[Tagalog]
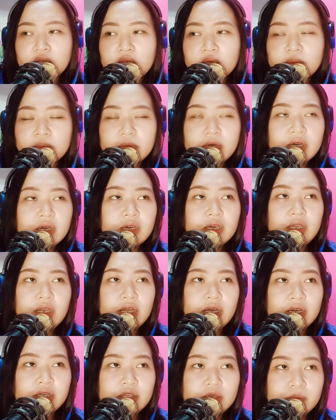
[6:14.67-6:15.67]
mga
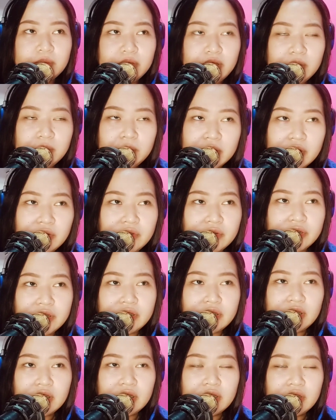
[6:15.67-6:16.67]
kailangan niya
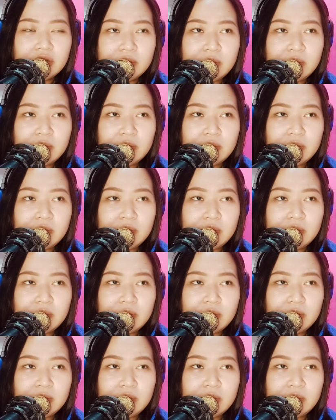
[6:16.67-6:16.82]
i-priority ngayon,